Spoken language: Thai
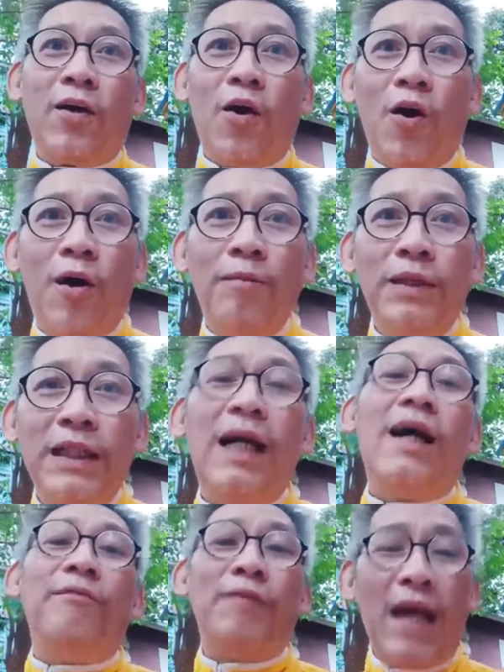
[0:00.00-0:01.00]
ขอมเรือ
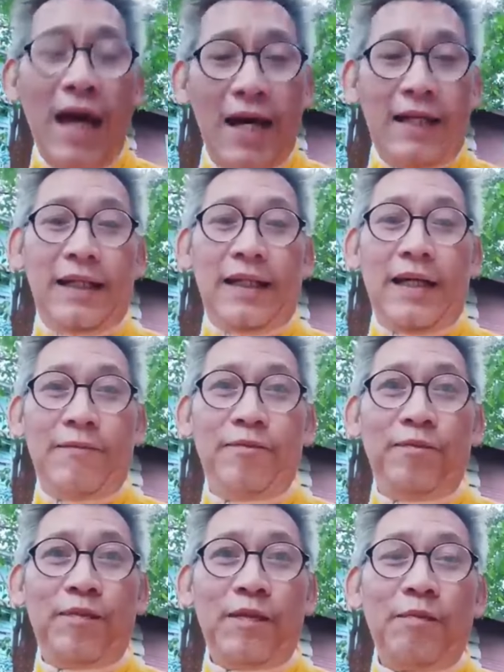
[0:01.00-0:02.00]
งอำนาจนะครับ
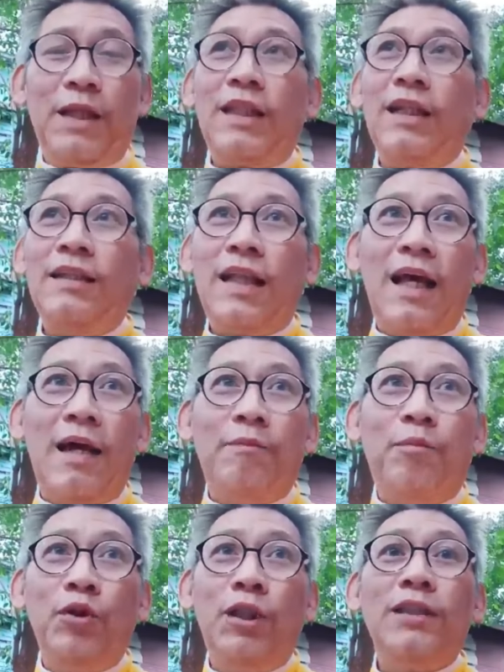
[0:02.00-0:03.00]
มันตั้งแต่
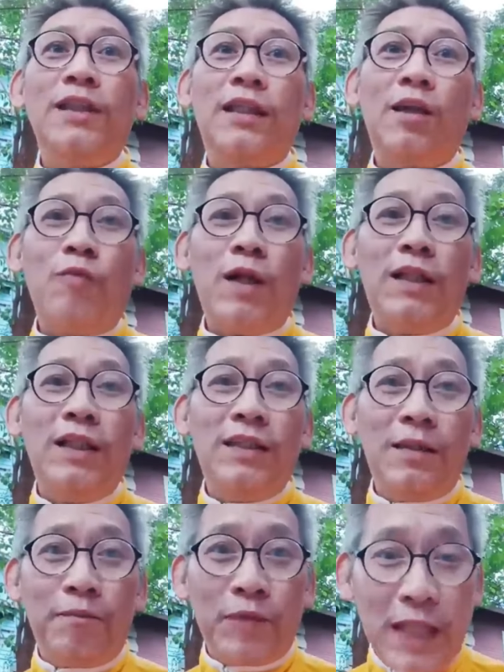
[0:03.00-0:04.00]
พุทธศตวรรษที่
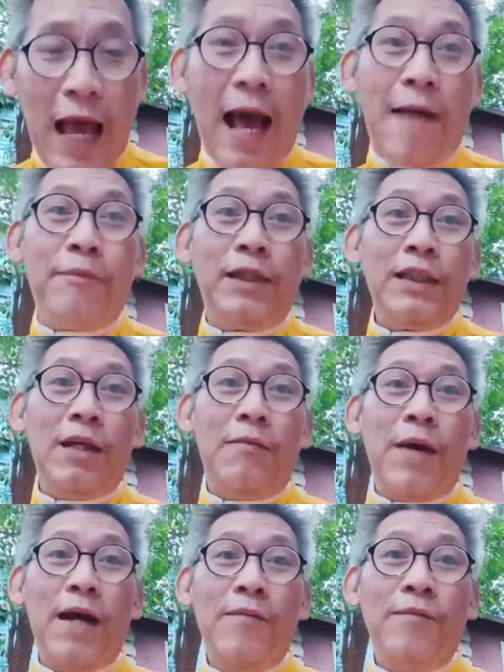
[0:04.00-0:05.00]
สิบสามแล้วใช่
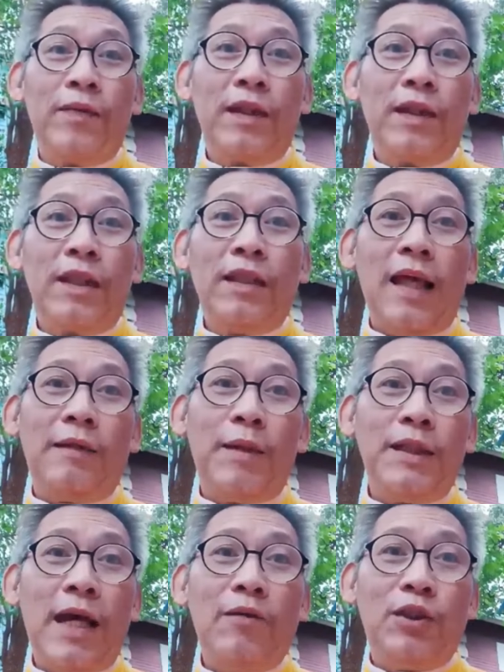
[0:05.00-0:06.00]
ไหมตั้งแต่พ
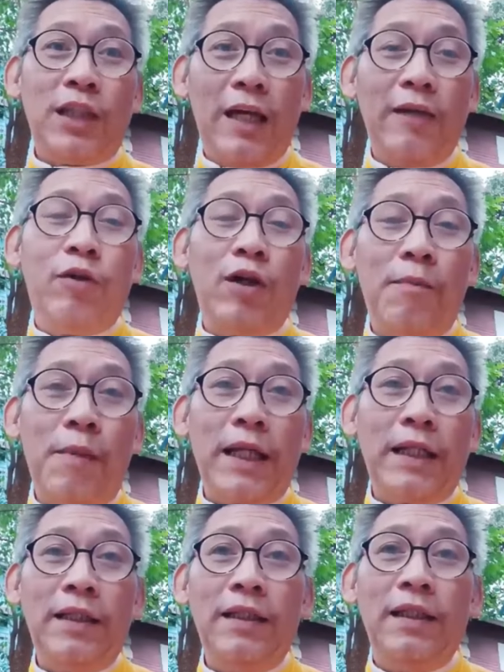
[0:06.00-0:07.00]
ระเจ้าชัยวรมั
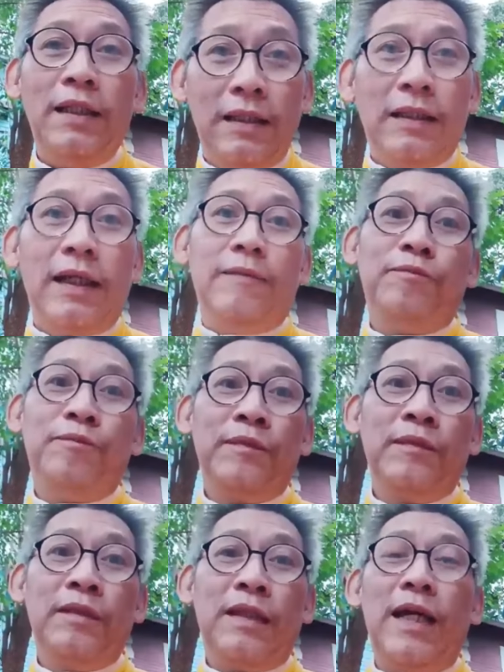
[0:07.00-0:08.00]
นที่หนึ่งอ่ะ
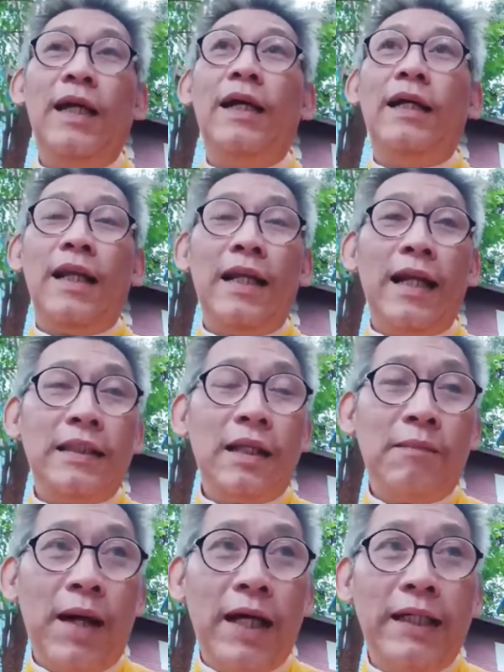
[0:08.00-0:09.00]
นะและใน
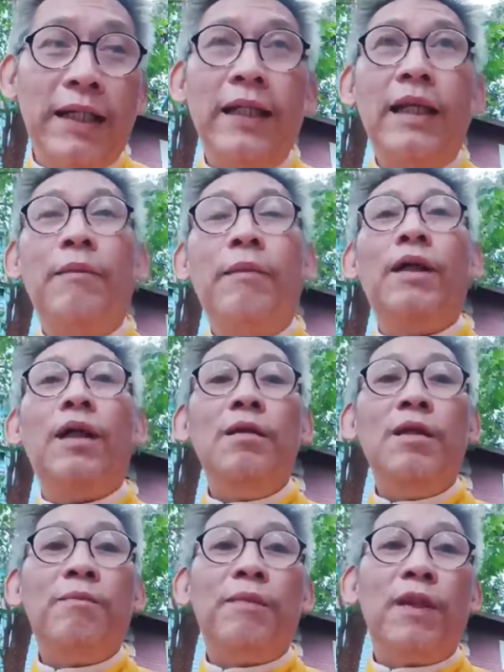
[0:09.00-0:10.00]
สมัยนั้นอ่ะมันก็
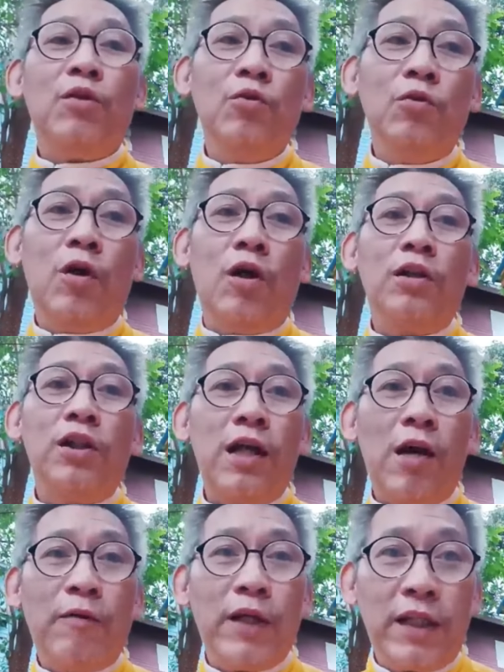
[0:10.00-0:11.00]
จะเป็นยุคของท
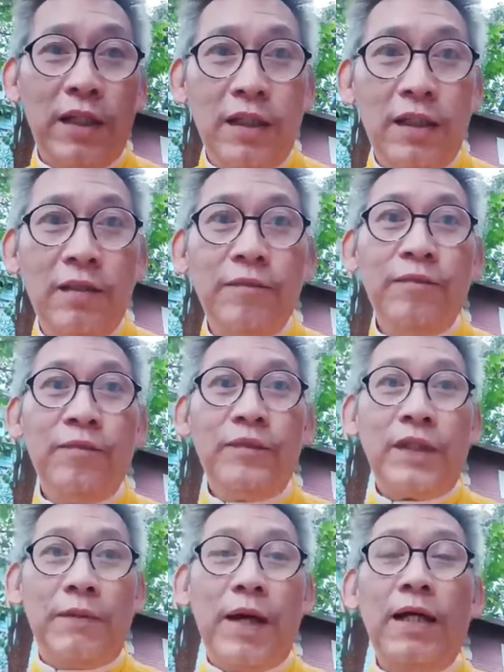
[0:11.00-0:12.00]
ราวดี
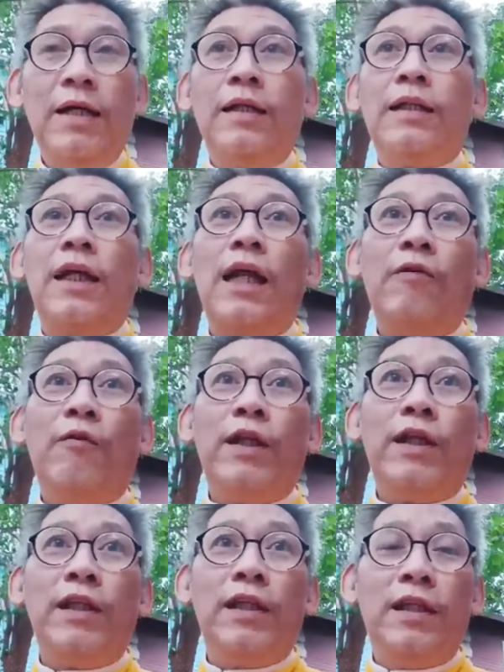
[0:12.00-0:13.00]
ใช่ไหมทราว
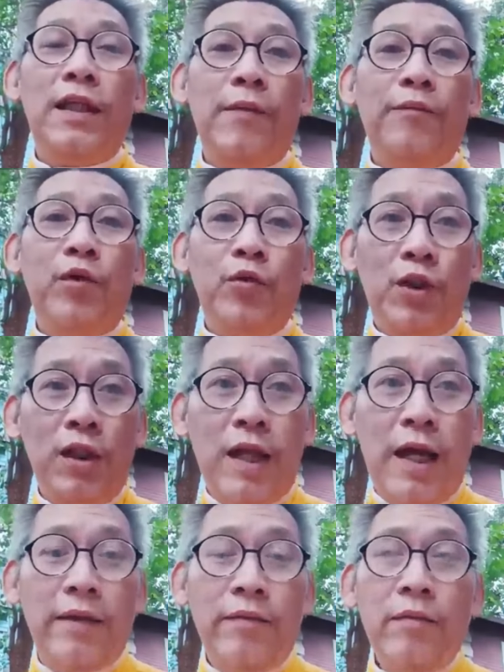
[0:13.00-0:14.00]
ดีเนี่ยอยู่ที่ไหน